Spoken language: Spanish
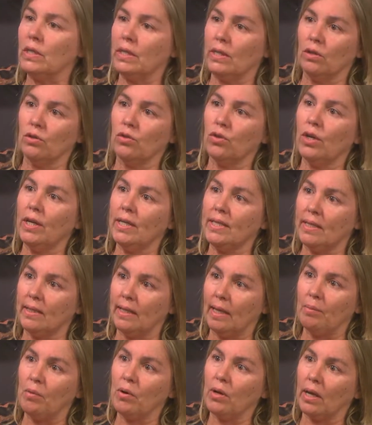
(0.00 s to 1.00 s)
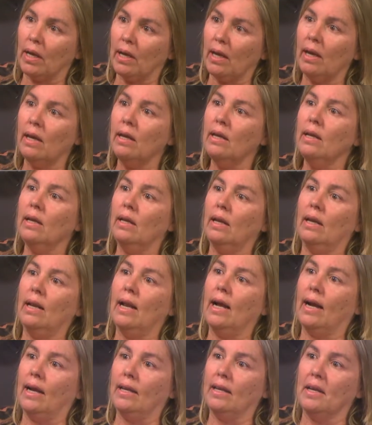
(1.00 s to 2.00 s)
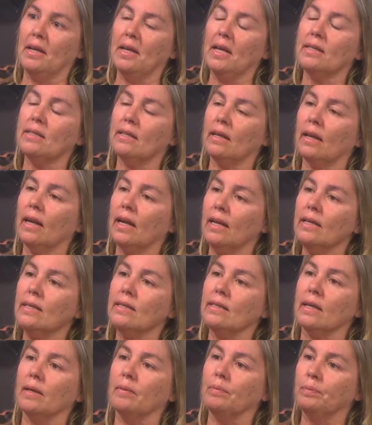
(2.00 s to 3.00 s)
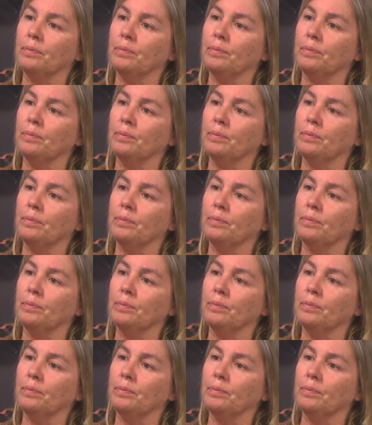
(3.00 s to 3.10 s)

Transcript: nosotros necesitamos que la cañería se realice.